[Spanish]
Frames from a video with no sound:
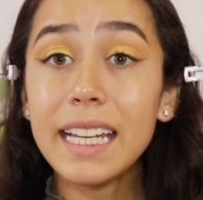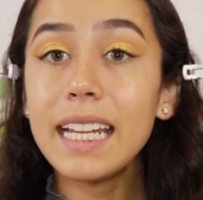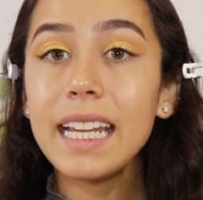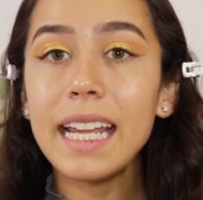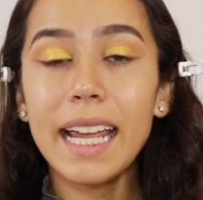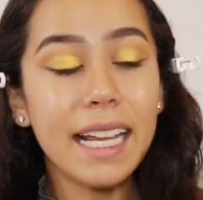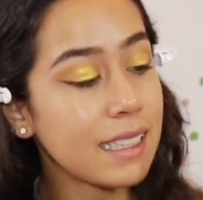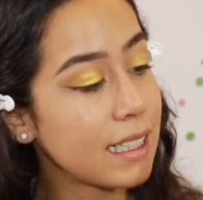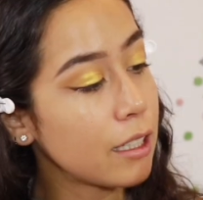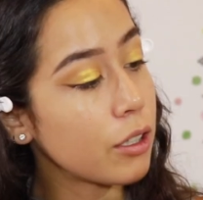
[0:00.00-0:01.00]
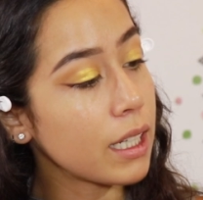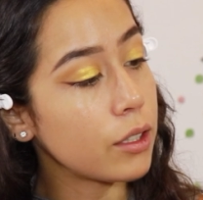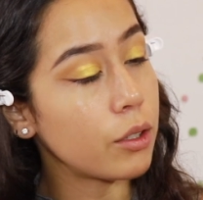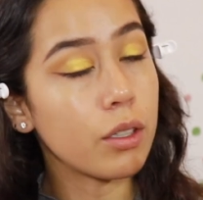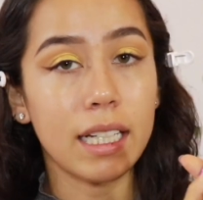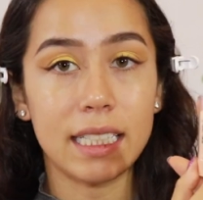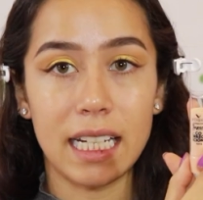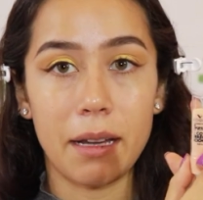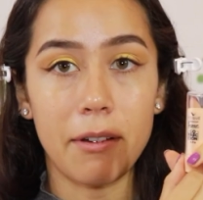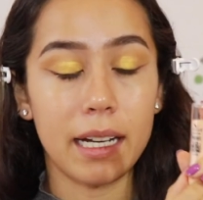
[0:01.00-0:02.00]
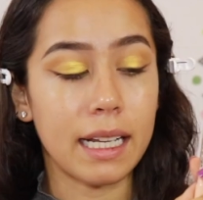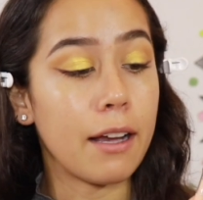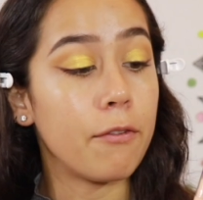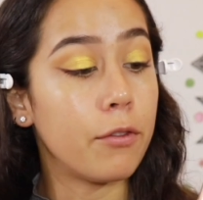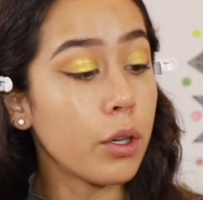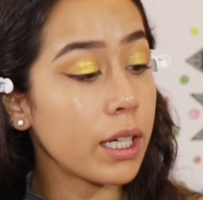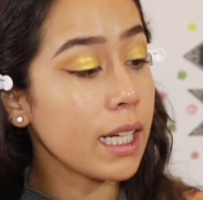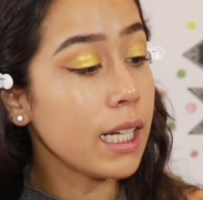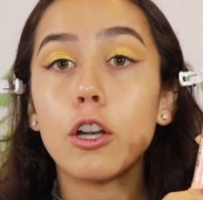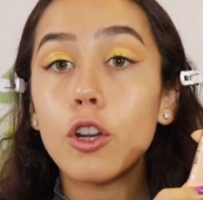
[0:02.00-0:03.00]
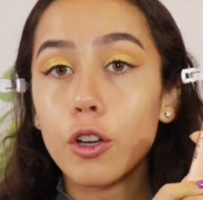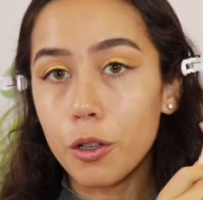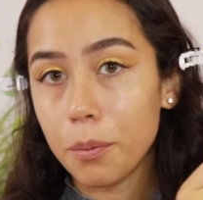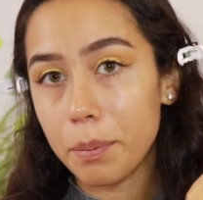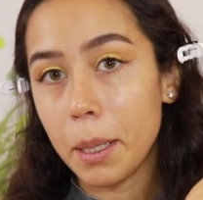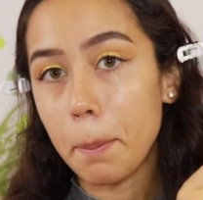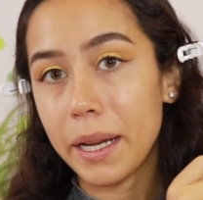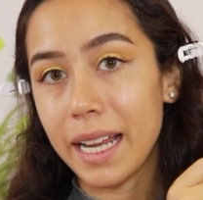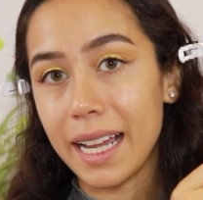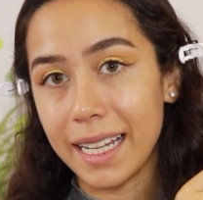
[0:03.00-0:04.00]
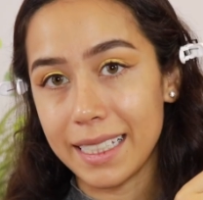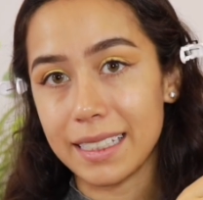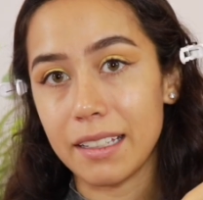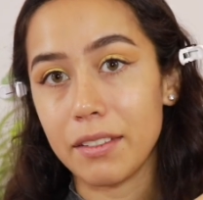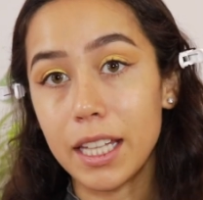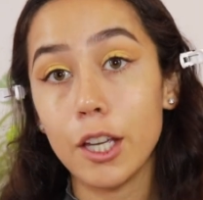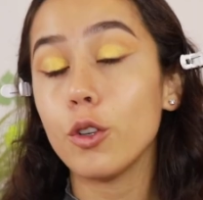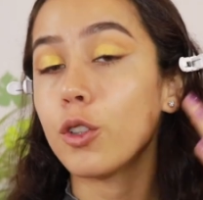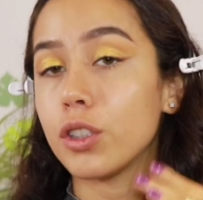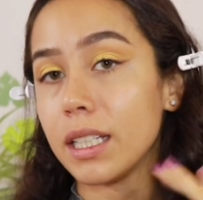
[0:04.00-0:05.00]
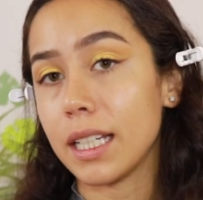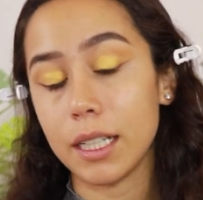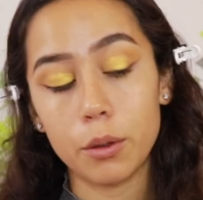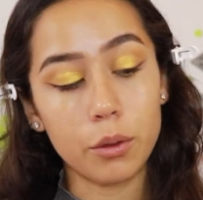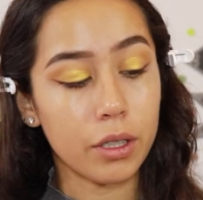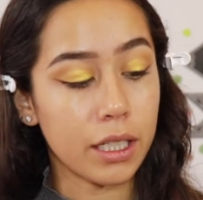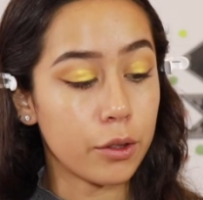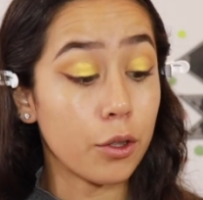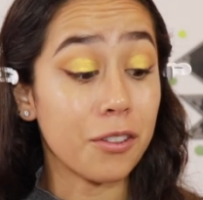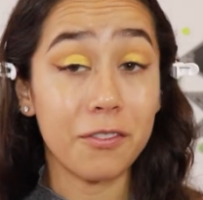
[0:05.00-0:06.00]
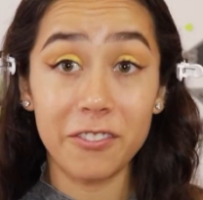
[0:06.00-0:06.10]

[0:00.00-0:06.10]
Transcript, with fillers: Y este corrector, que es de la marca Vogue, lo compré para este video, no tenía ningún corrector